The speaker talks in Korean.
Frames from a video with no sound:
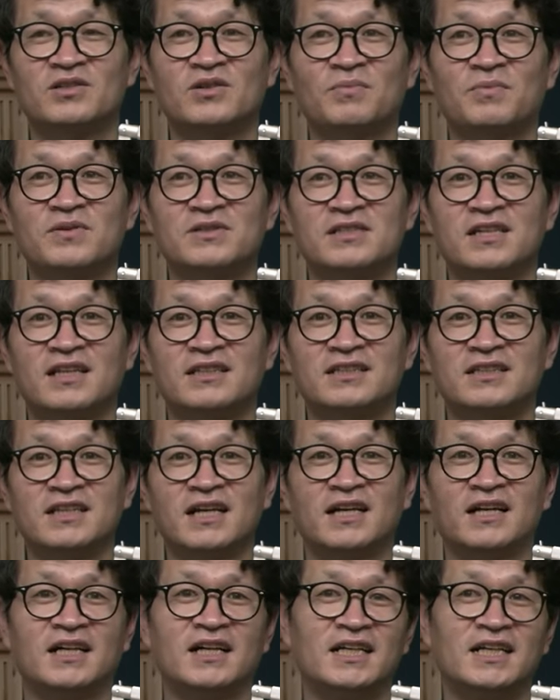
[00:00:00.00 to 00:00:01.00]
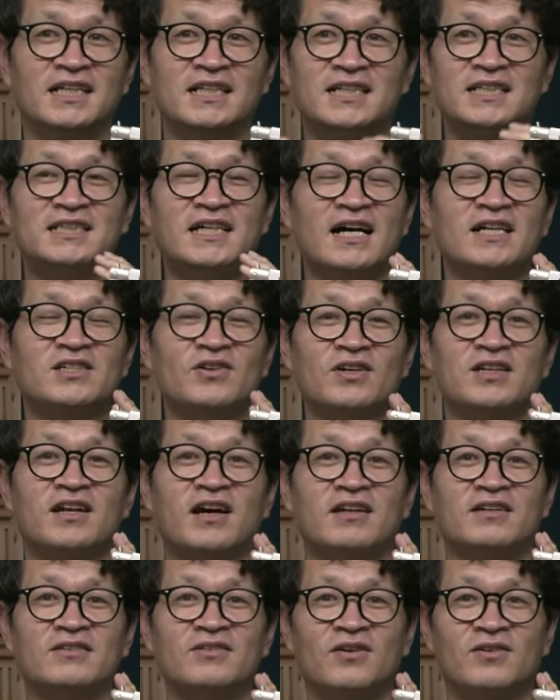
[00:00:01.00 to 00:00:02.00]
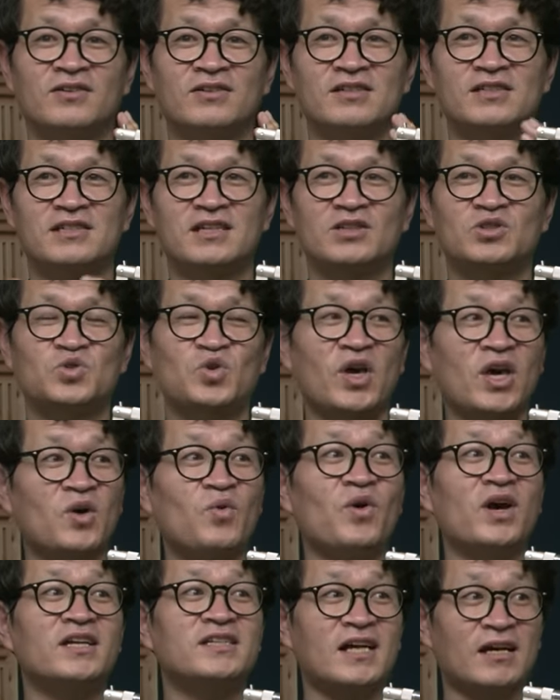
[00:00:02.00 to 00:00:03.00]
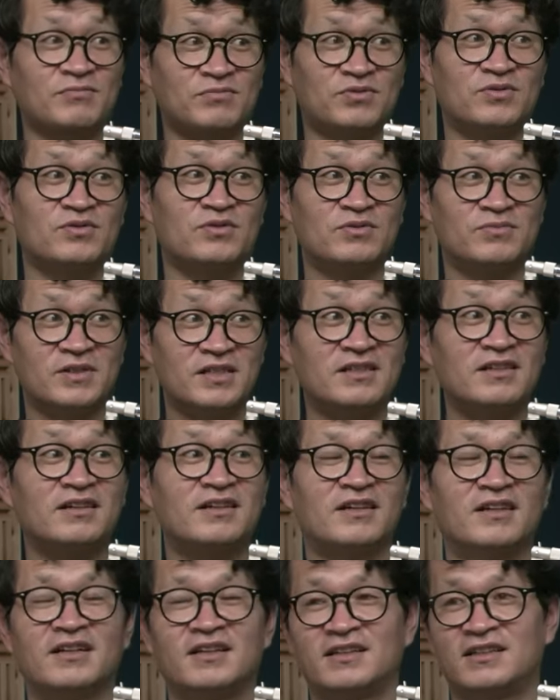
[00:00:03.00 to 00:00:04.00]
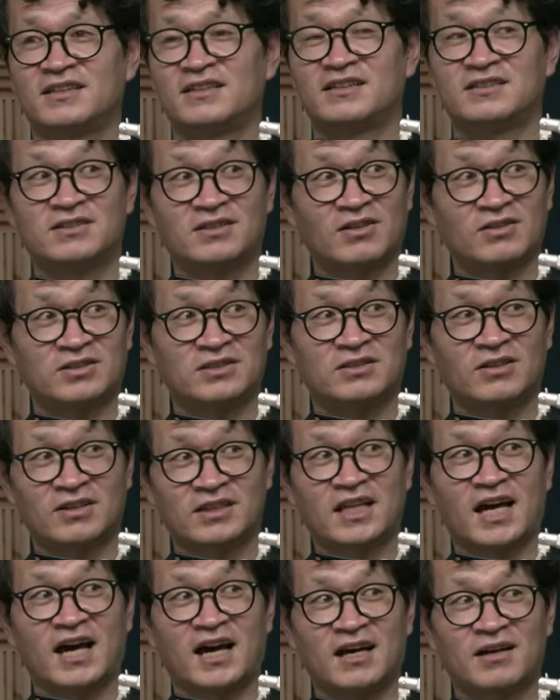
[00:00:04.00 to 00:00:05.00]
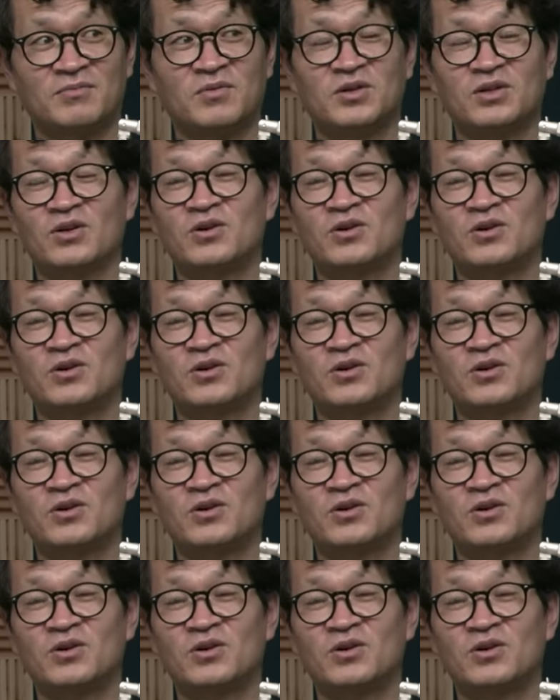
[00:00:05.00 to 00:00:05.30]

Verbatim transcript: 첫 번째는 이상적이라는 거는 이제 최고의 작품을 예, 썼, 다뭐 음.